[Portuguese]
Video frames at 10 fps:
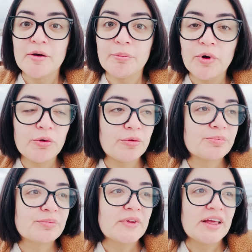Bom,
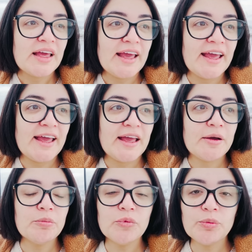é,
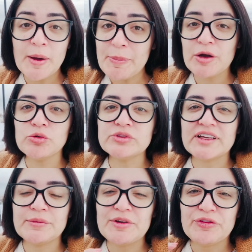uma pergunta
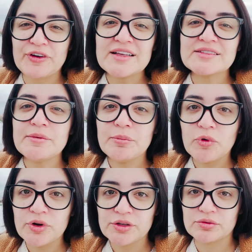que me fazem
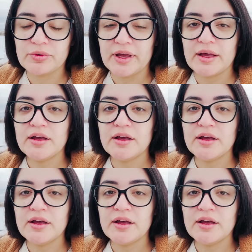muito é